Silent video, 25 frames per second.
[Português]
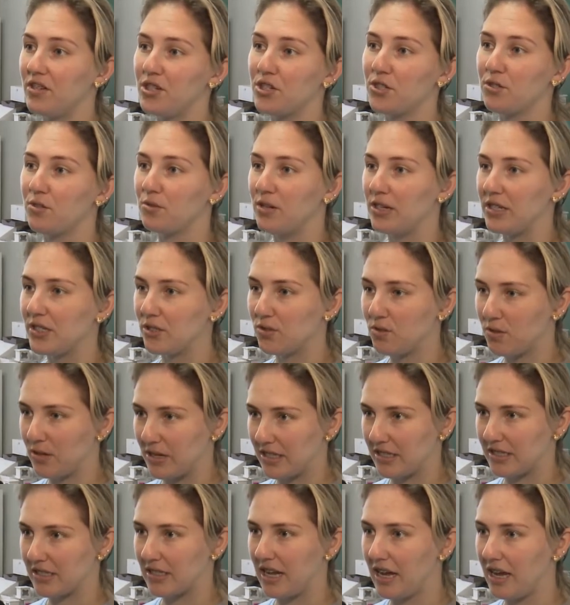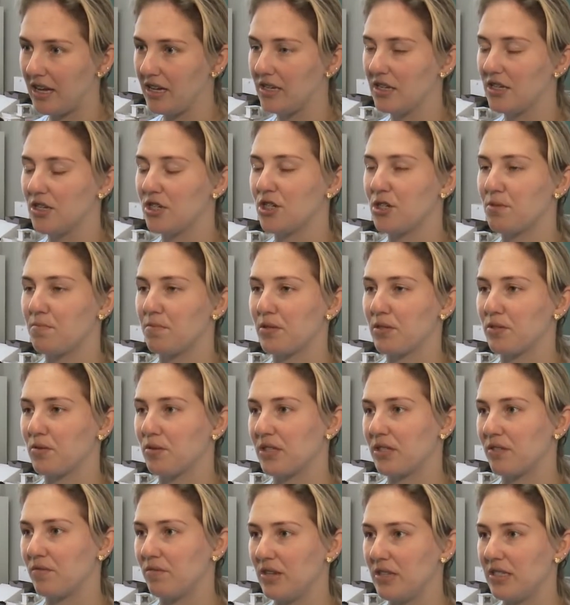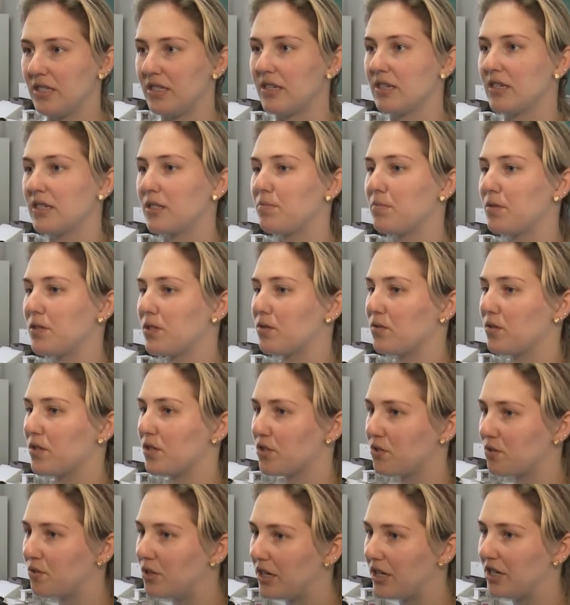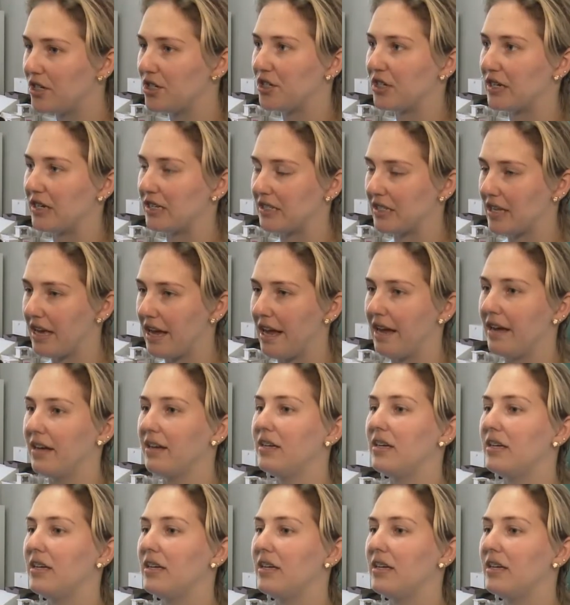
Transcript: de doações, né? De pessoas físicas, pessoas jurídicas, é.